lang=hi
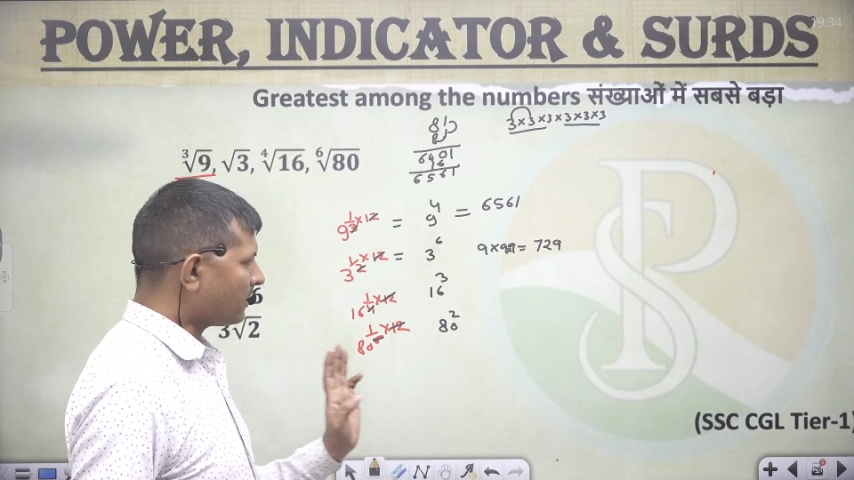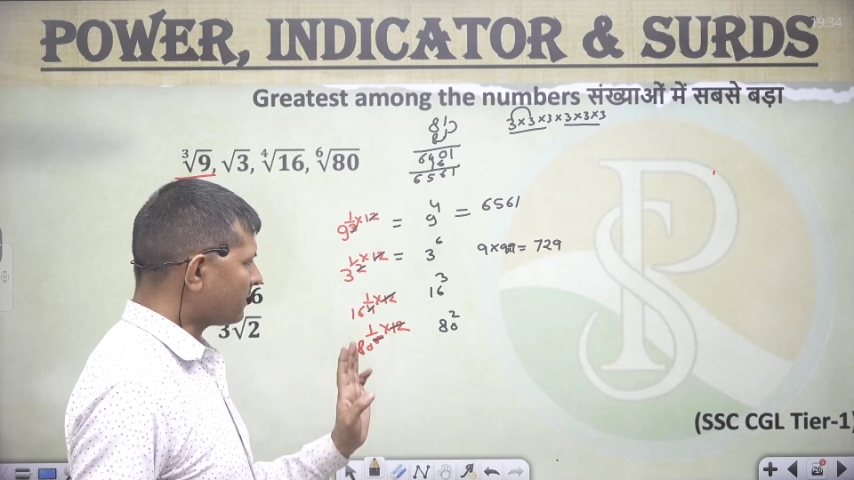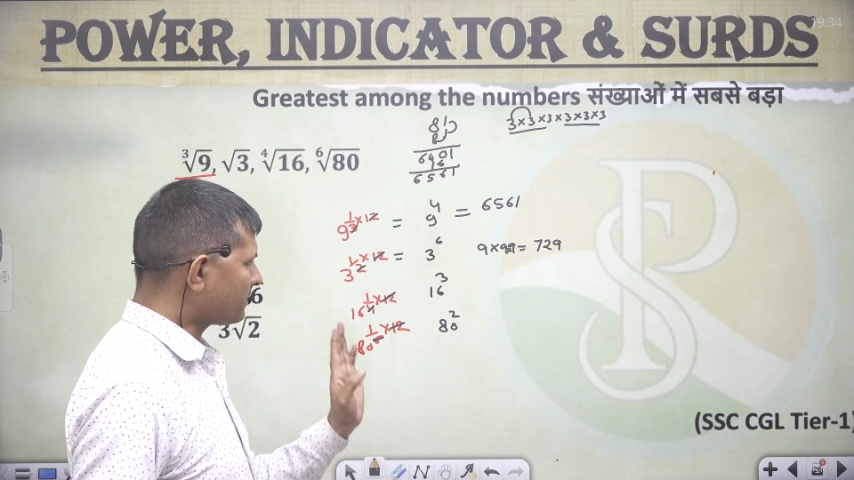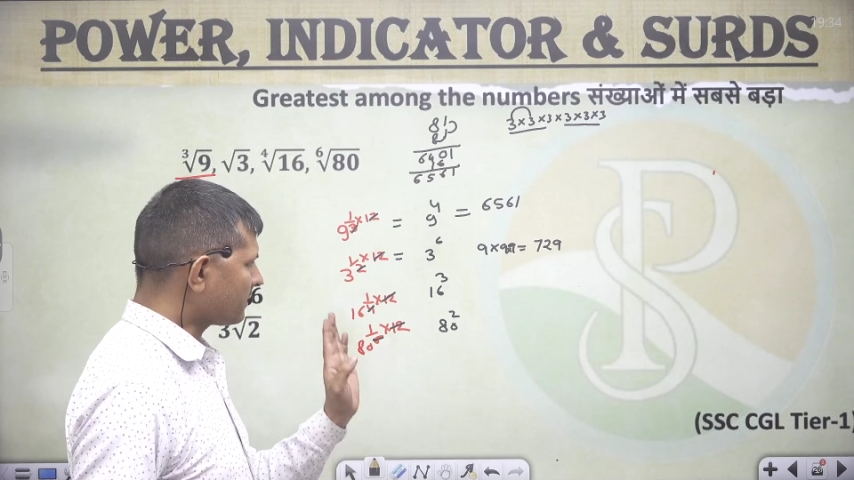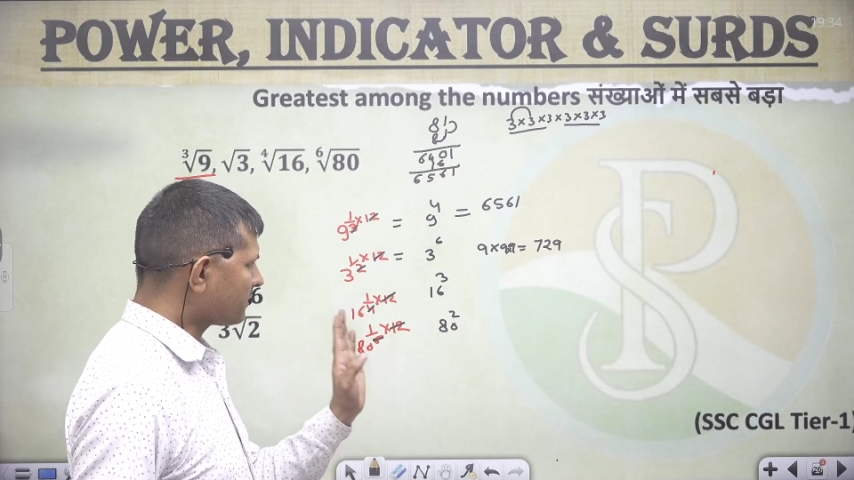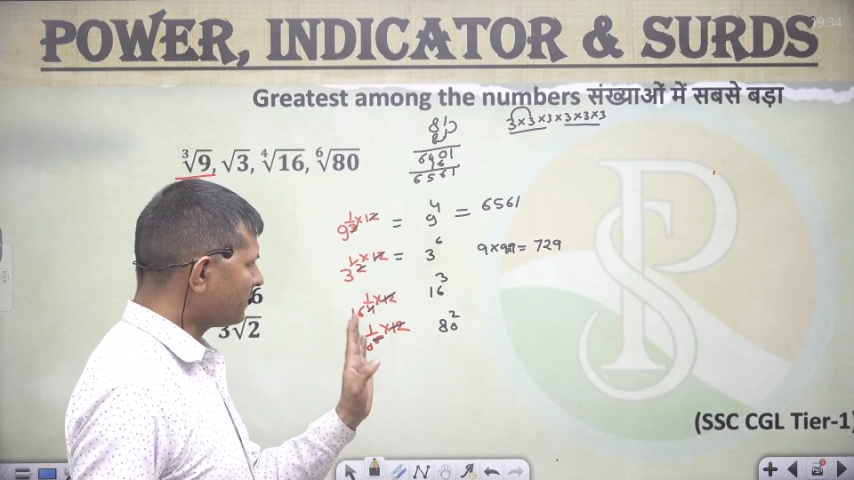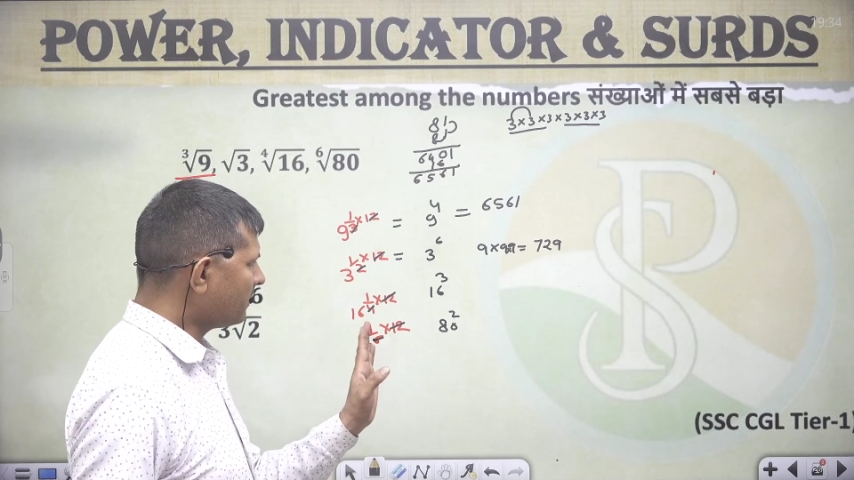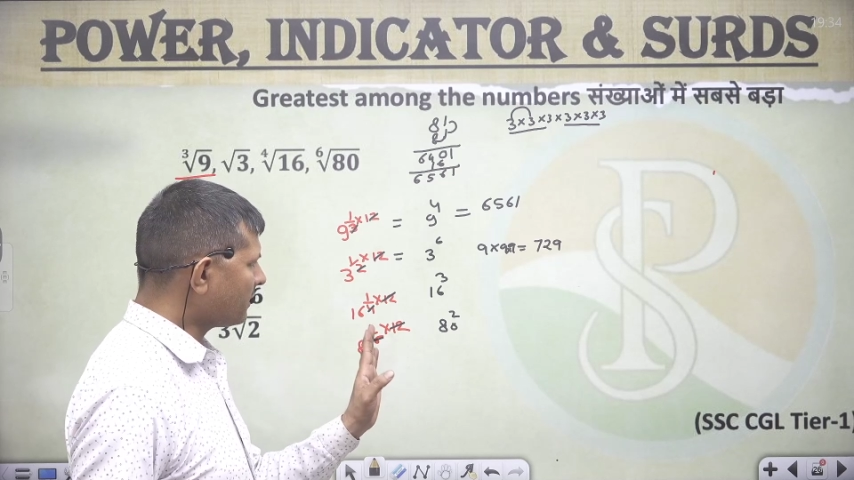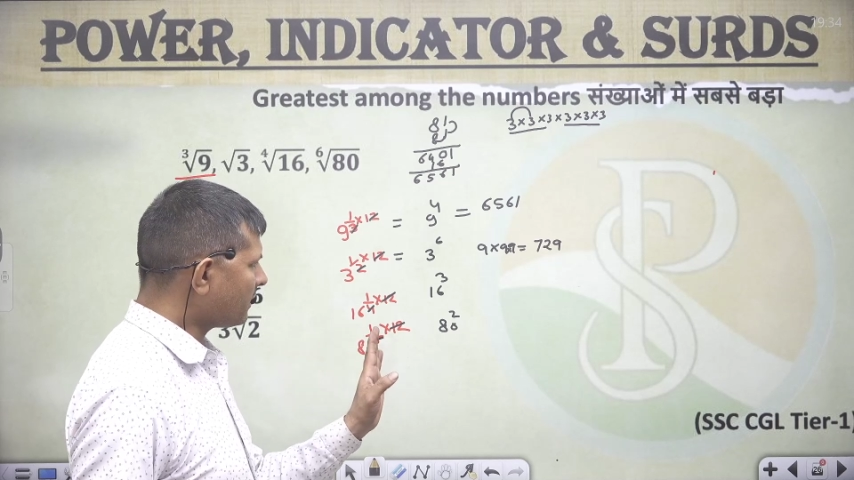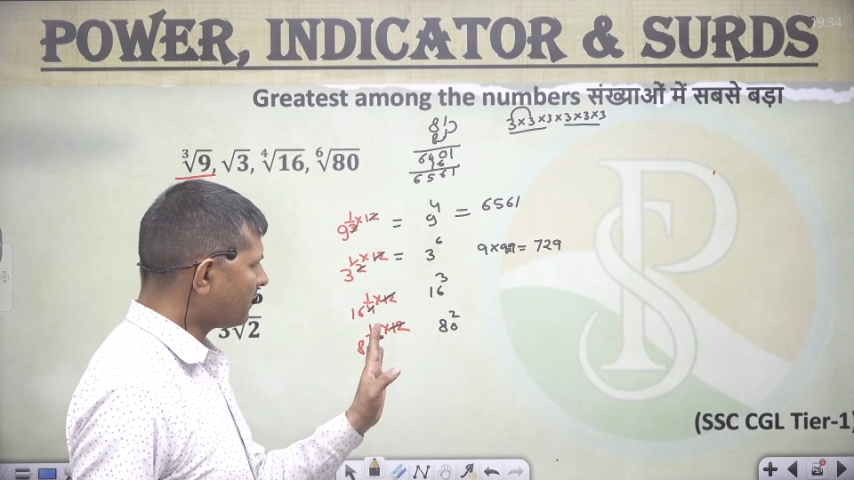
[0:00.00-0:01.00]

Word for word: सिक्सटीन का